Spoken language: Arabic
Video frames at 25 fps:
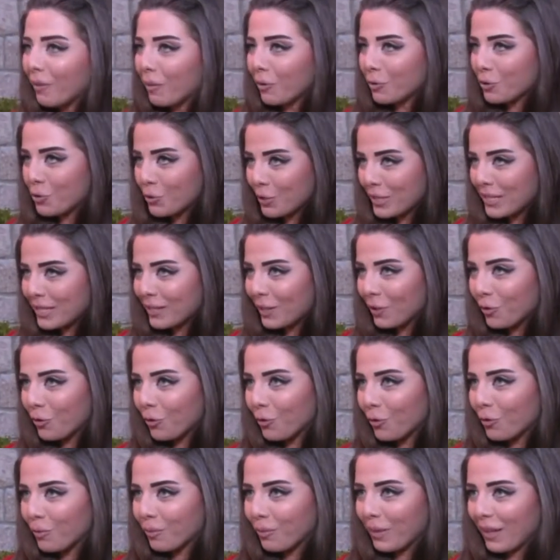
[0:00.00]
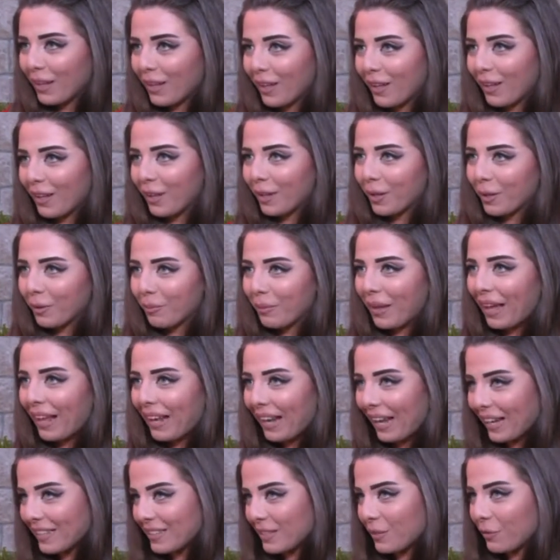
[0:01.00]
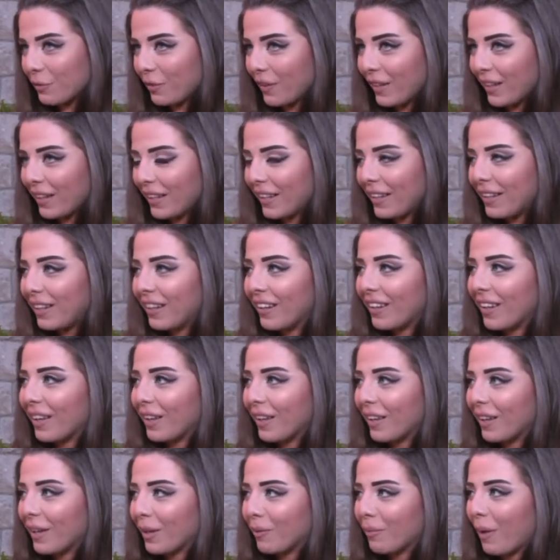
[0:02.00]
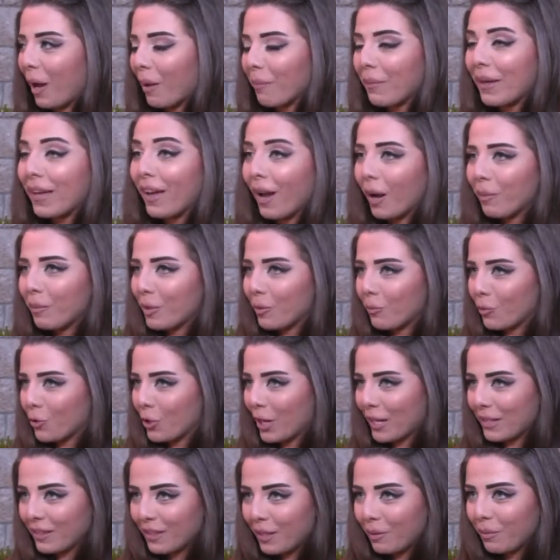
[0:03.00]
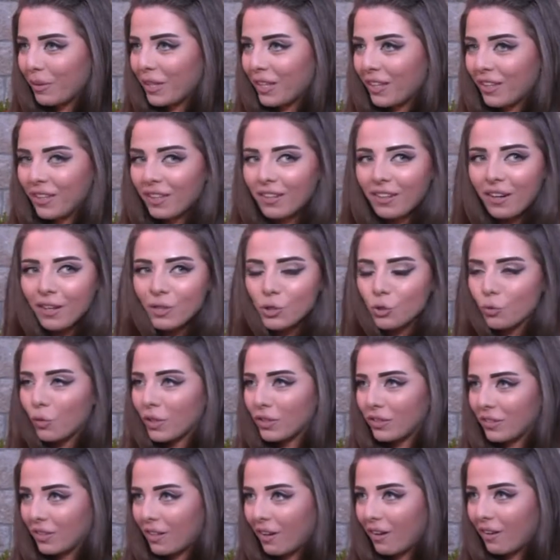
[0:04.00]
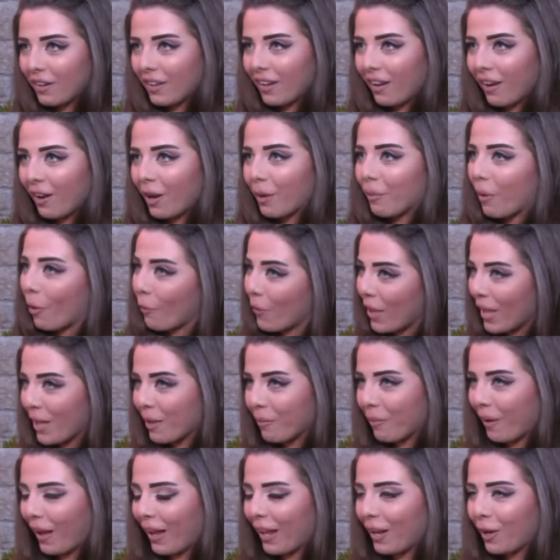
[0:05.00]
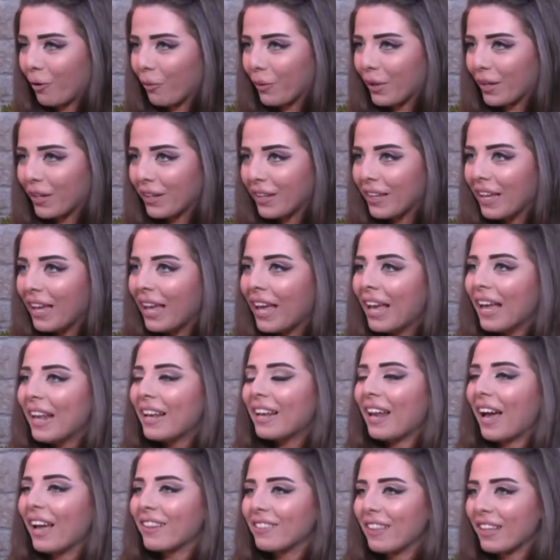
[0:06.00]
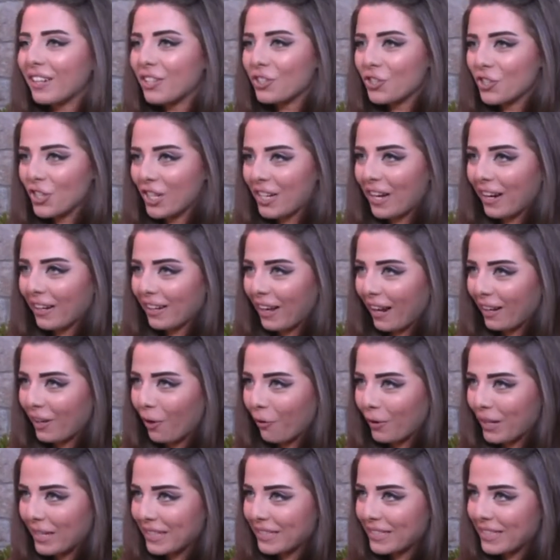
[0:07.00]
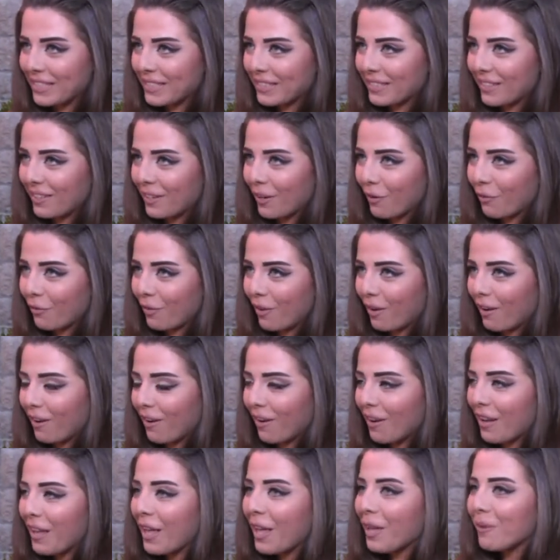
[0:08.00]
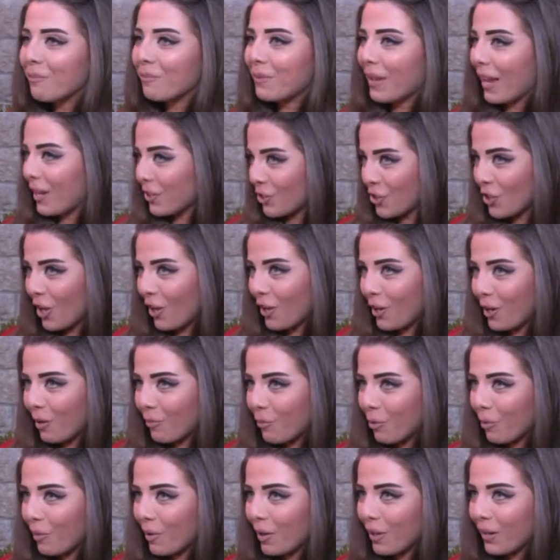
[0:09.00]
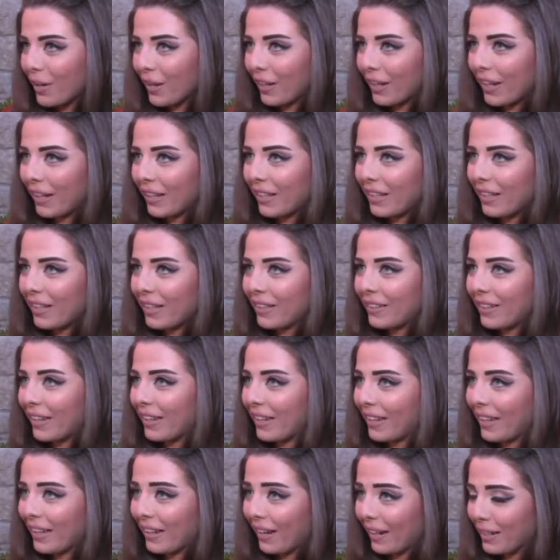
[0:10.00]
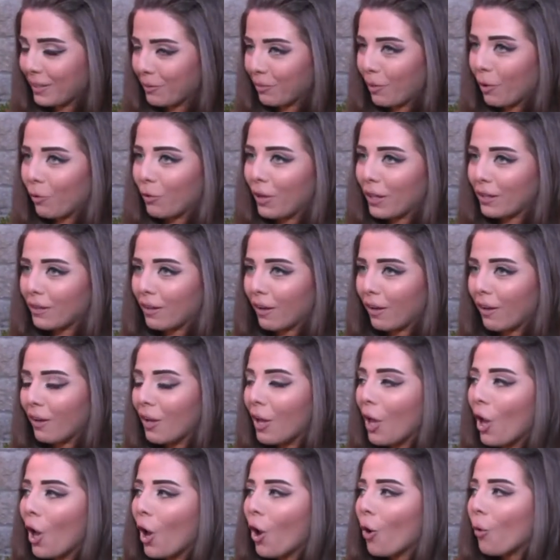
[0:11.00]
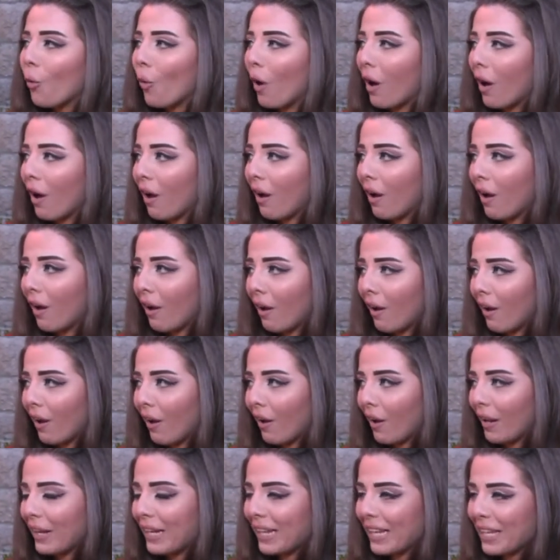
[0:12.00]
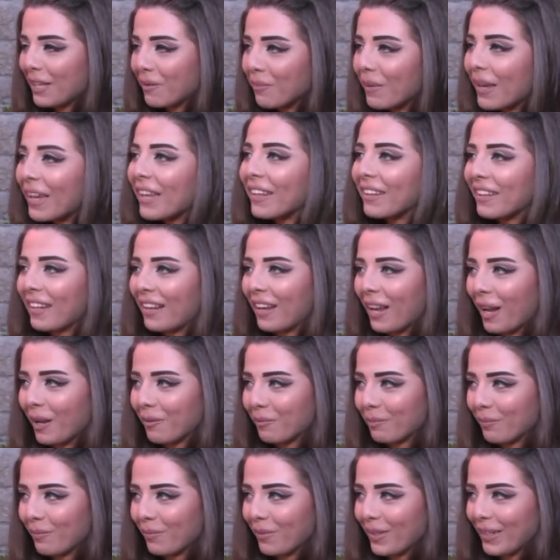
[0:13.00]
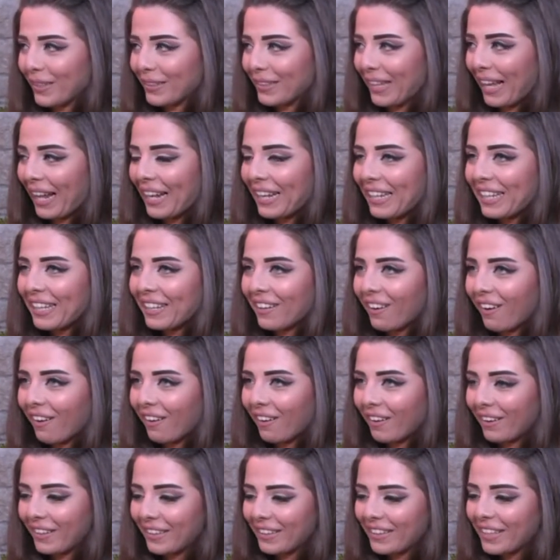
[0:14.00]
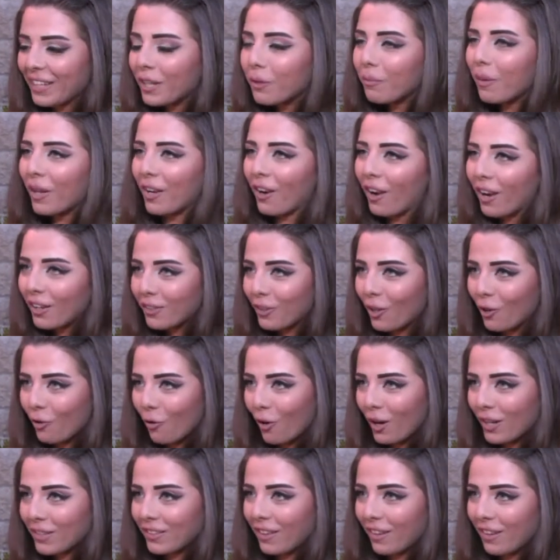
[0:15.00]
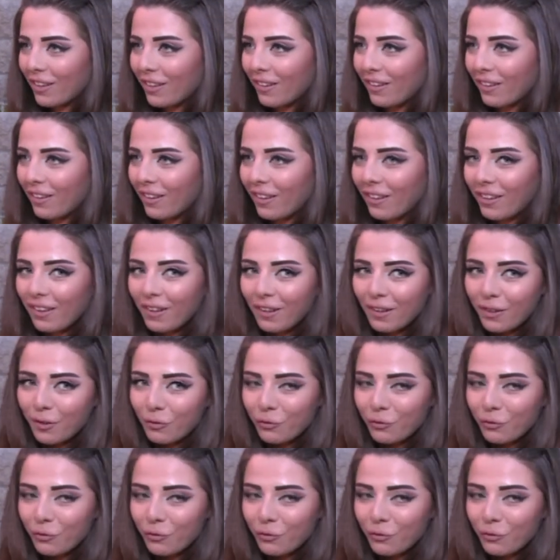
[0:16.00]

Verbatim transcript: موجودين اليوم آه، بهالاحتفال آه، مع باقه من مرنمين اصوات رائعه مواهب حلوه لحتى نتشارك نحن والقديسه رفقه بهالشهر المبارك اكيد ان كان عيد مولدها والايمان اللي عم تخلينا يكبر اكثر واكثر آه،